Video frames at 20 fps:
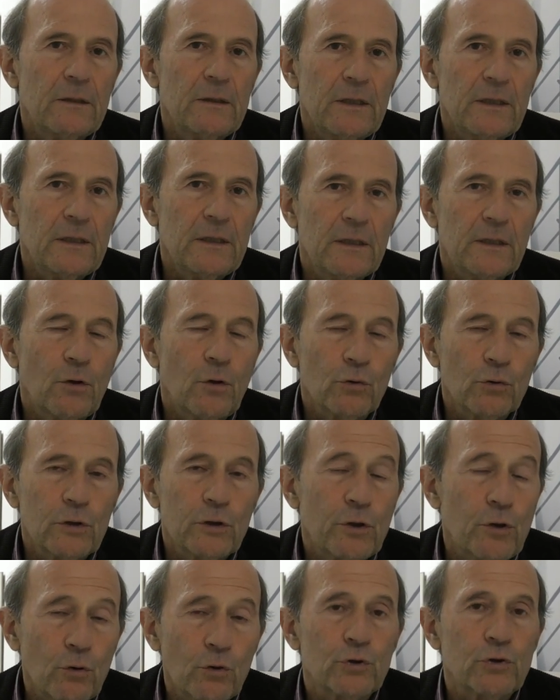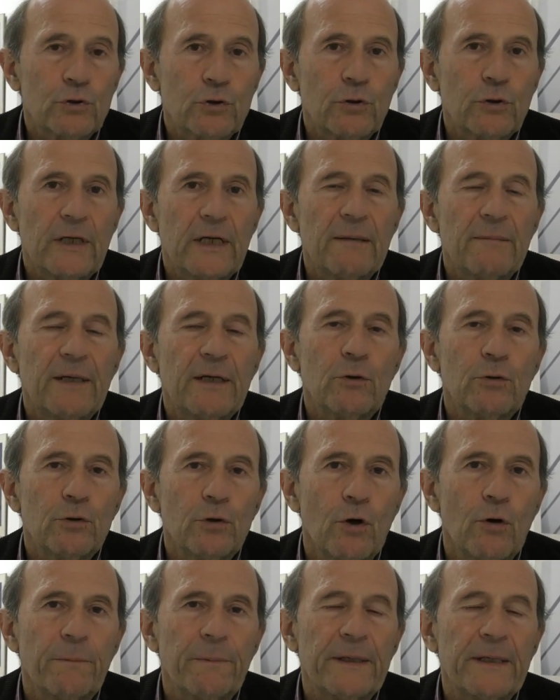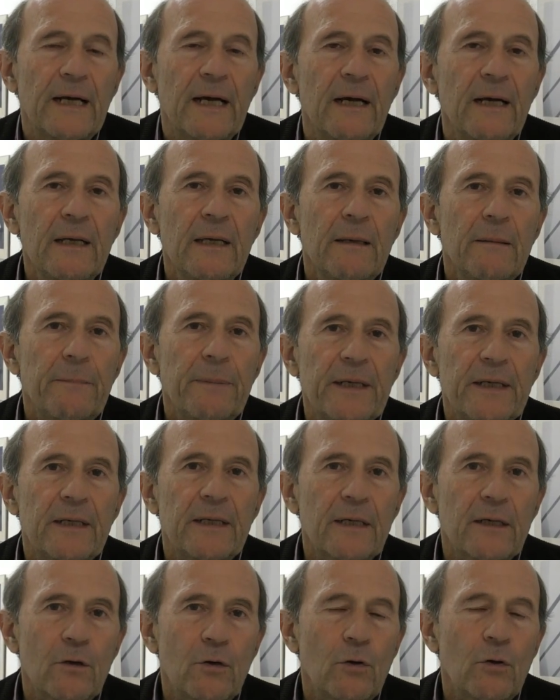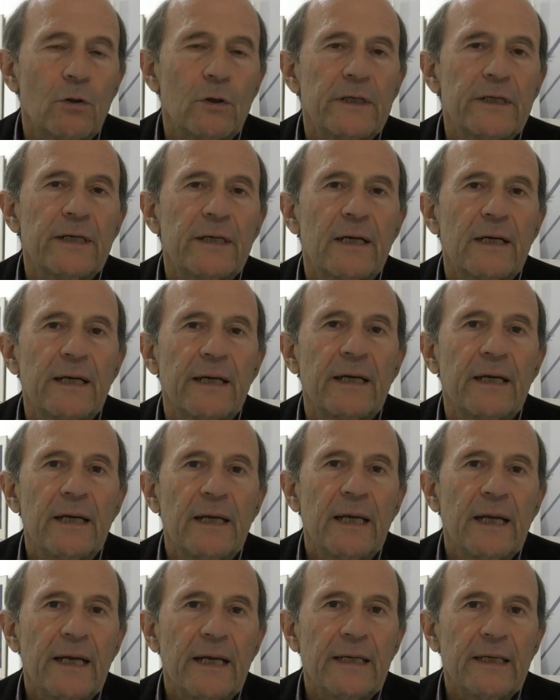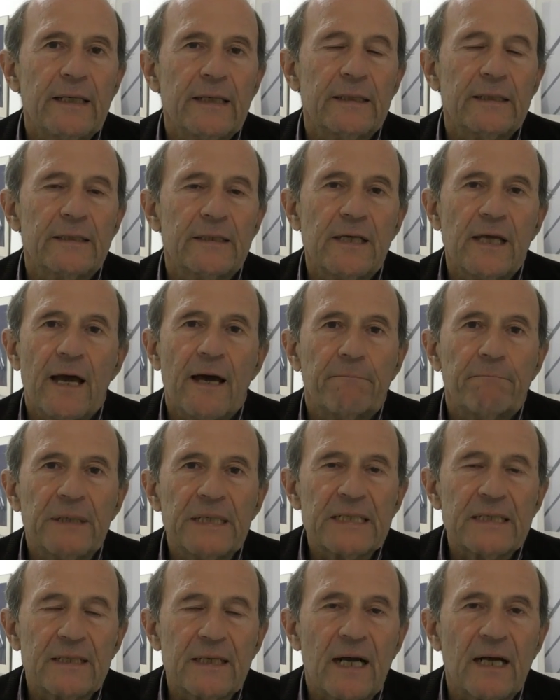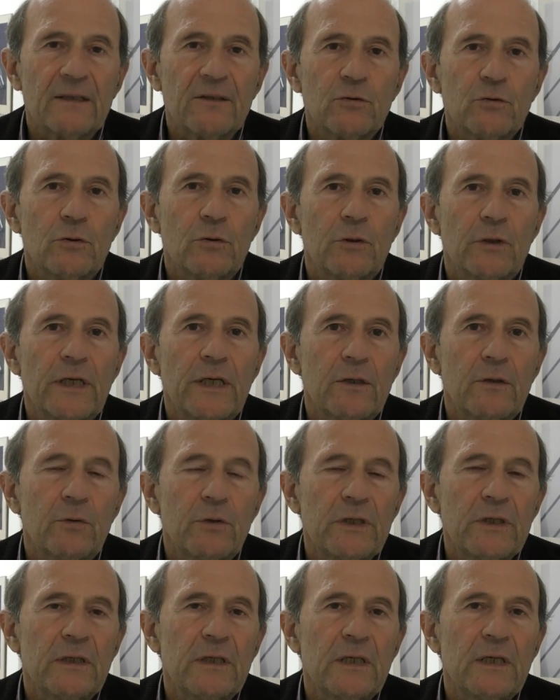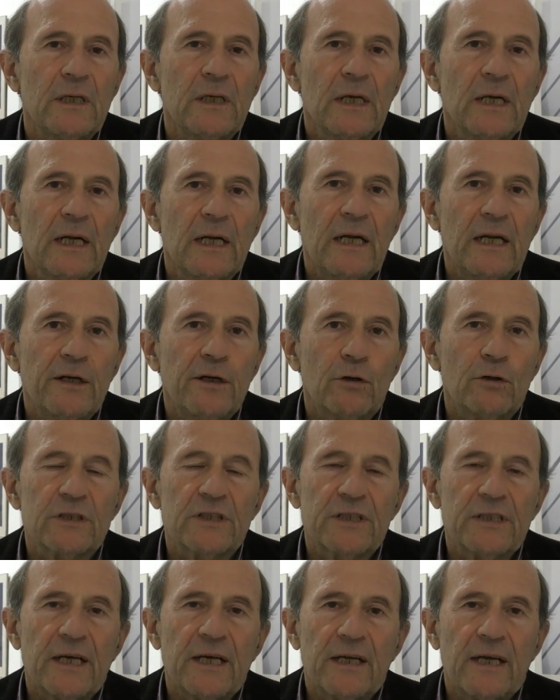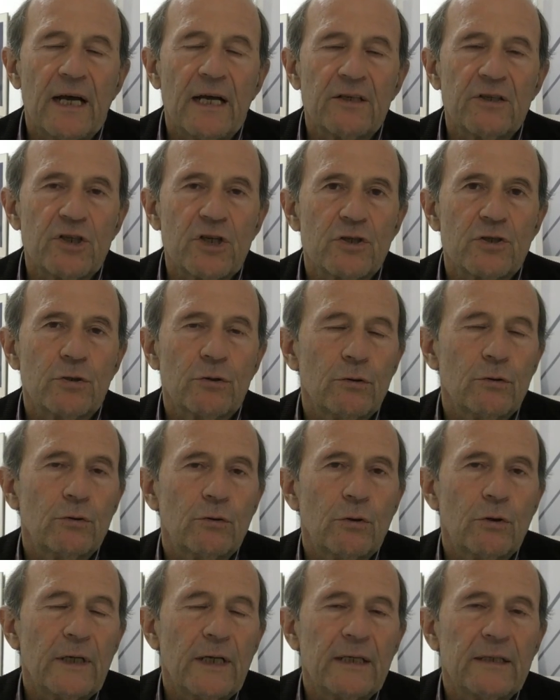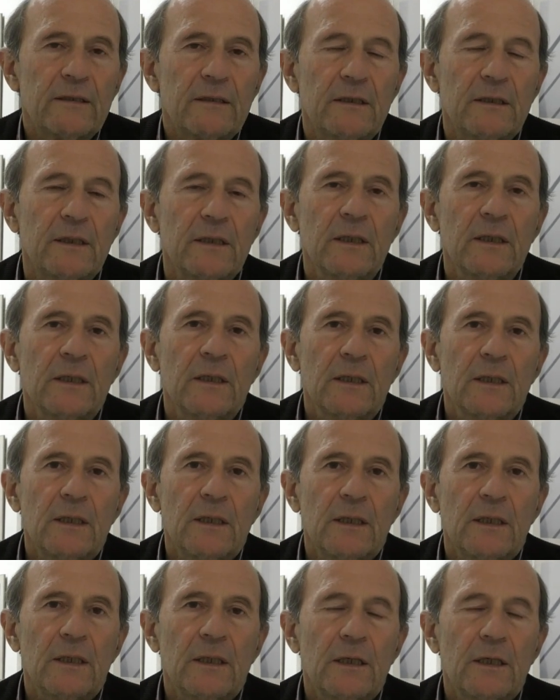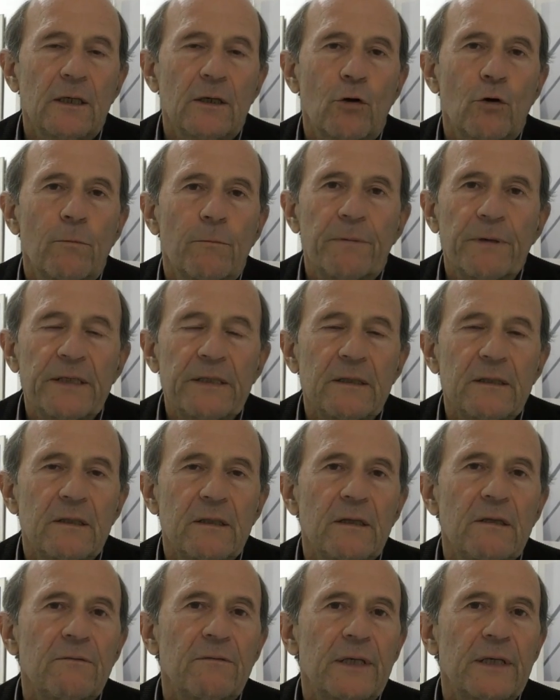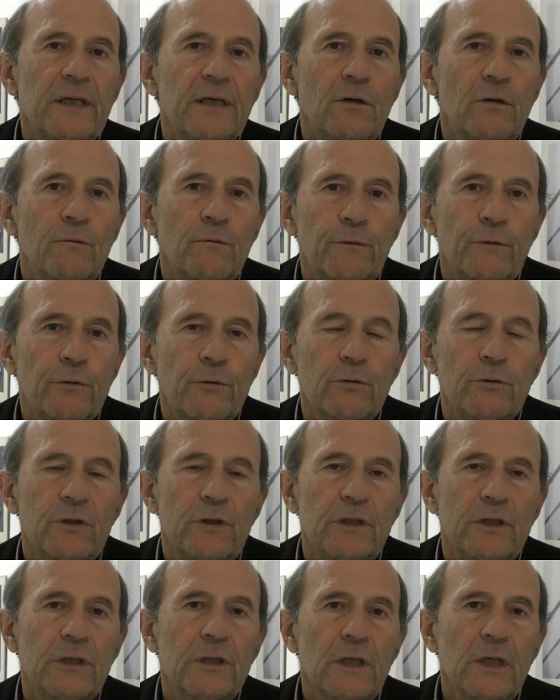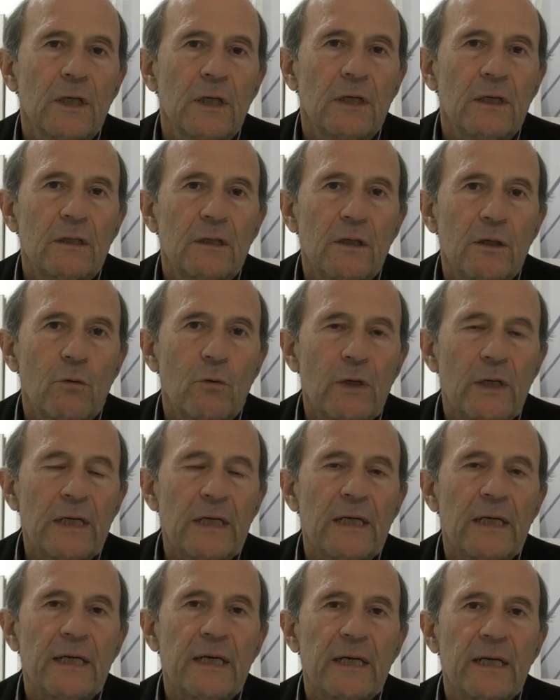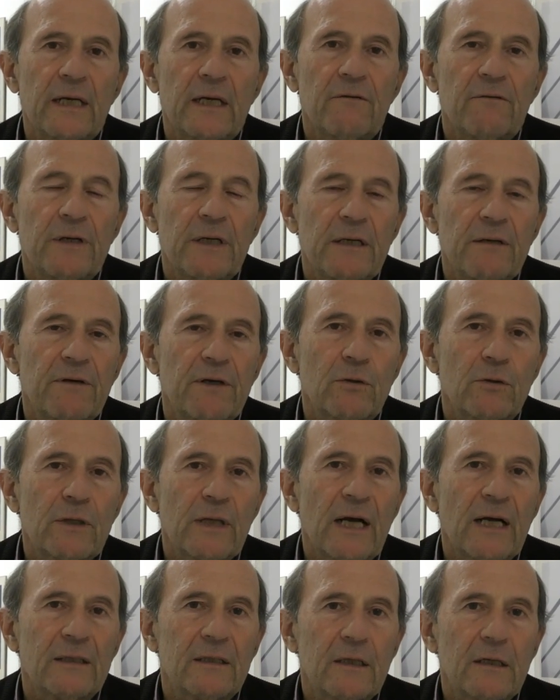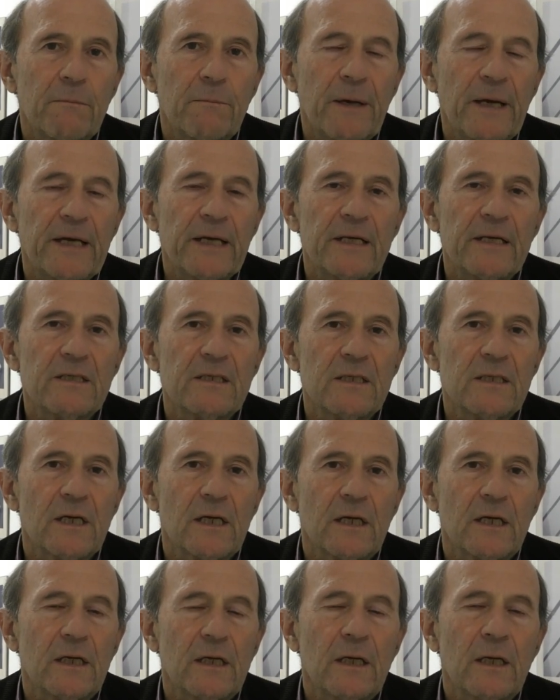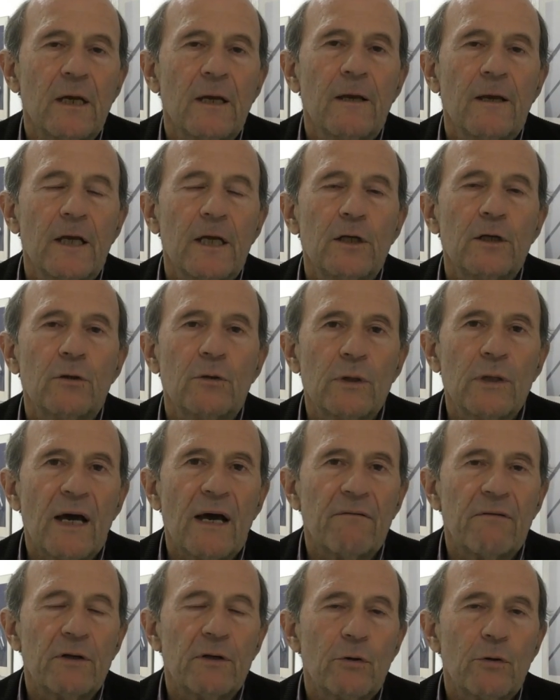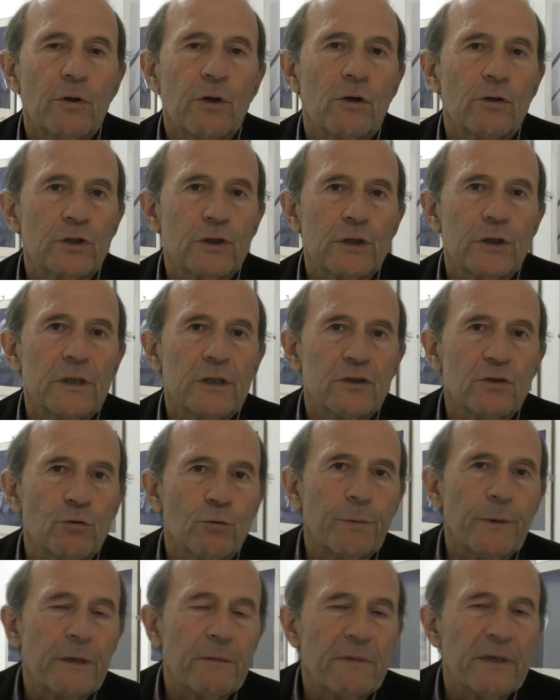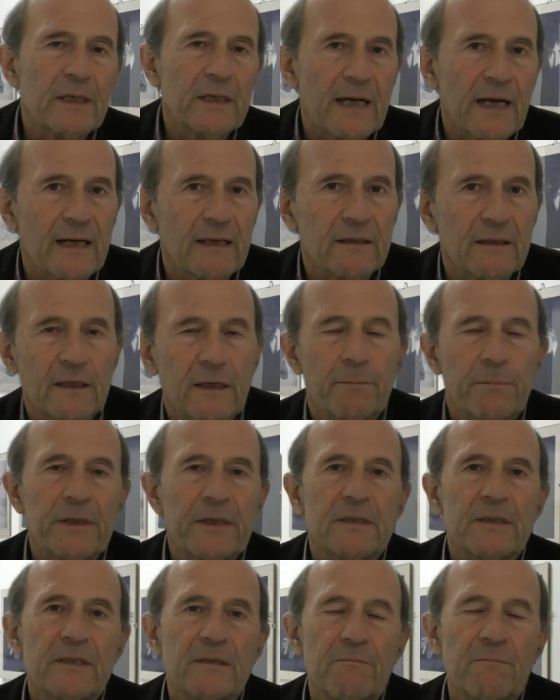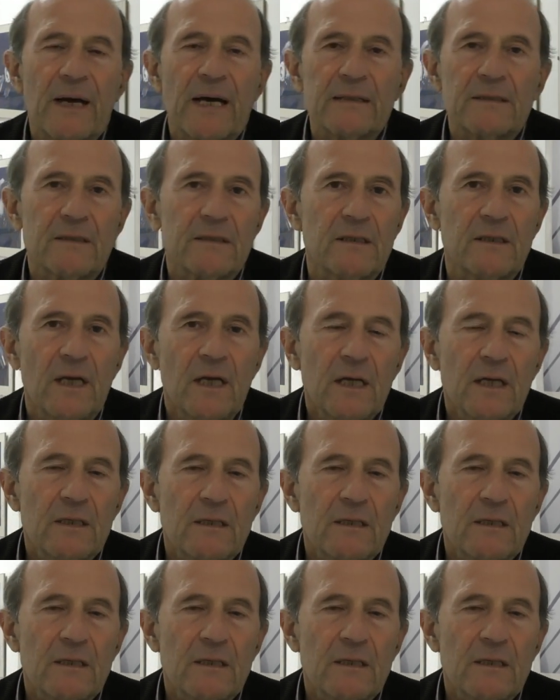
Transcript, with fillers: i, il costo della manodopera per raccoglierle è, si è abbassato e quindi le nostre arance sono tornate eh, competitive nei confronti di quelle che venivano da altri paesi e che inondavano i nostri supermercati a prezzi bassi,